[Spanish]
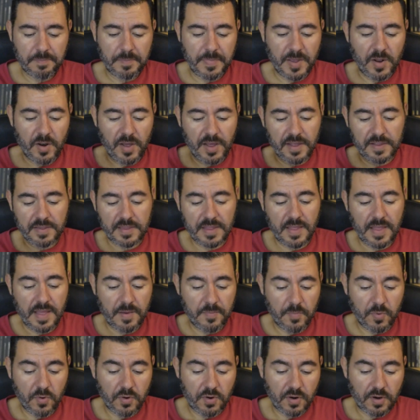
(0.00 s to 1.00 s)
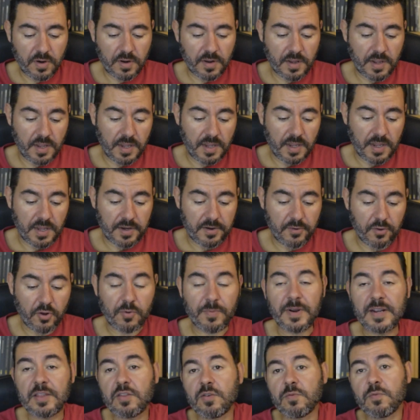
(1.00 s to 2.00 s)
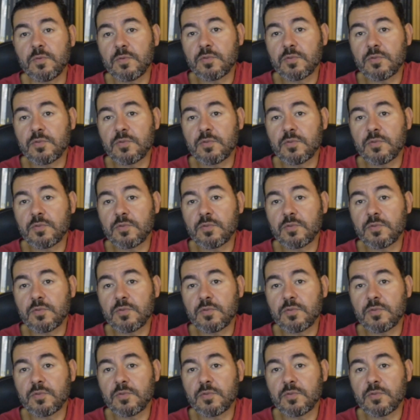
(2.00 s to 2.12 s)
Pero adaptada por eh, Norberto